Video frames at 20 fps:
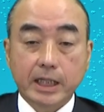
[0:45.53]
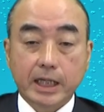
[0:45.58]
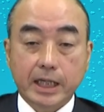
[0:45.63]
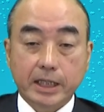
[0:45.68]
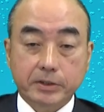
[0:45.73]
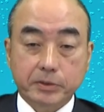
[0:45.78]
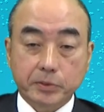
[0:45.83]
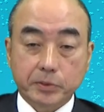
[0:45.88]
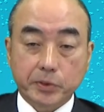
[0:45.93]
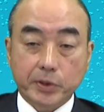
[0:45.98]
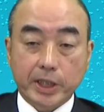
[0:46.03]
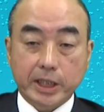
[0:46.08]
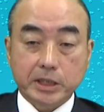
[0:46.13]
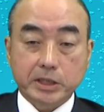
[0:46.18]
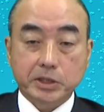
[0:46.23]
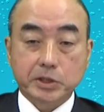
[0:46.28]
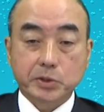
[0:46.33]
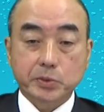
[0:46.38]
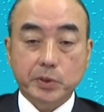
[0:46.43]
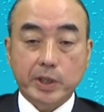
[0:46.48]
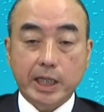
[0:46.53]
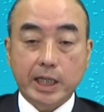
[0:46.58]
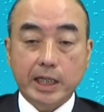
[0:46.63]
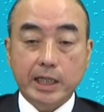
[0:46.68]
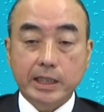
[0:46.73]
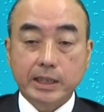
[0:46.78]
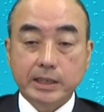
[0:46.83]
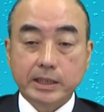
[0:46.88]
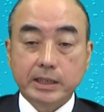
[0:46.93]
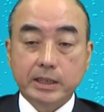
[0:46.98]
あとの八つ
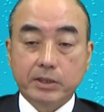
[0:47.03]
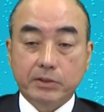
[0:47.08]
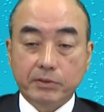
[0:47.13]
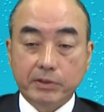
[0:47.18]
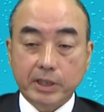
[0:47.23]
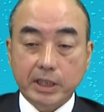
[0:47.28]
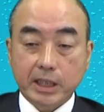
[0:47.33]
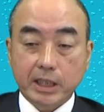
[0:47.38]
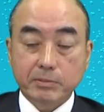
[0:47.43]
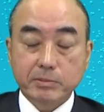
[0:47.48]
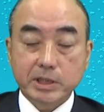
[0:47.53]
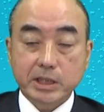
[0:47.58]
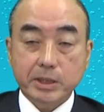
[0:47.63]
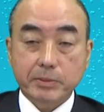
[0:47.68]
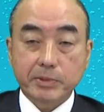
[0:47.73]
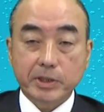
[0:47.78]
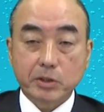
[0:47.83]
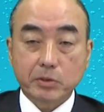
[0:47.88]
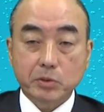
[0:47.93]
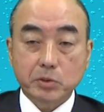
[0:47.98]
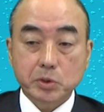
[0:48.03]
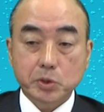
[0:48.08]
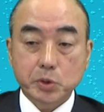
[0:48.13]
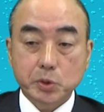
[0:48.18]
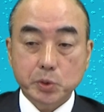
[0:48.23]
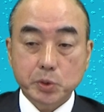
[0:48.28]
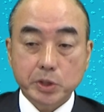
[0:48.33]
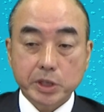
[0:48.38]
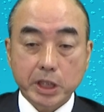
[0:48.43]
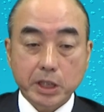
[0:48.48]
は親神様の
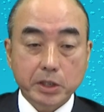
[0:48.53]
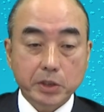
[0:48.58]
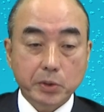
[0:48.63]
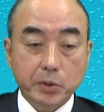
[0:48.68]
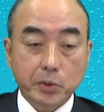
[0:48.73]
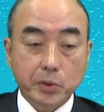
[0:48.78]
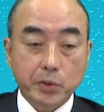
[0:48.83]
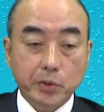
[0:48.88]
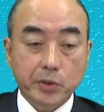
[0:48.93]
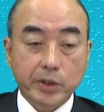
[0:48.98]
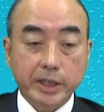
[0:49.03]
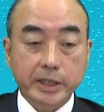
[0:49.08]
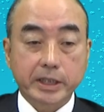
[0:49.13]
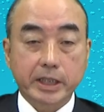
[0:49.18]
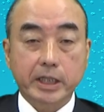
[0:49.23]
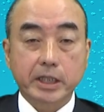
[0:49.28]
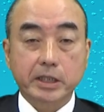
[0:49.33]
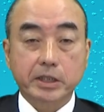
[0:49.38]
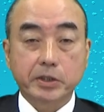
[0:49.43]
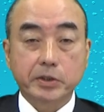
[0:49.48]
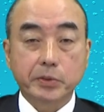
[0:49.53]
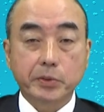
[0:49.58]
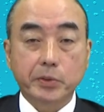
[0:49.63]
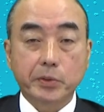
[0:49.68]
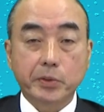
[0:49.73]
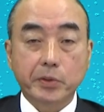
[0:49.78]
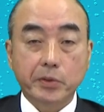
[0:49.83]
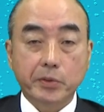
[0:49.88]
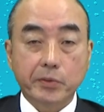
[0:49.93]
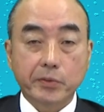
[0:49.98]
従前のお働き
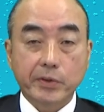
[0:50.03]
を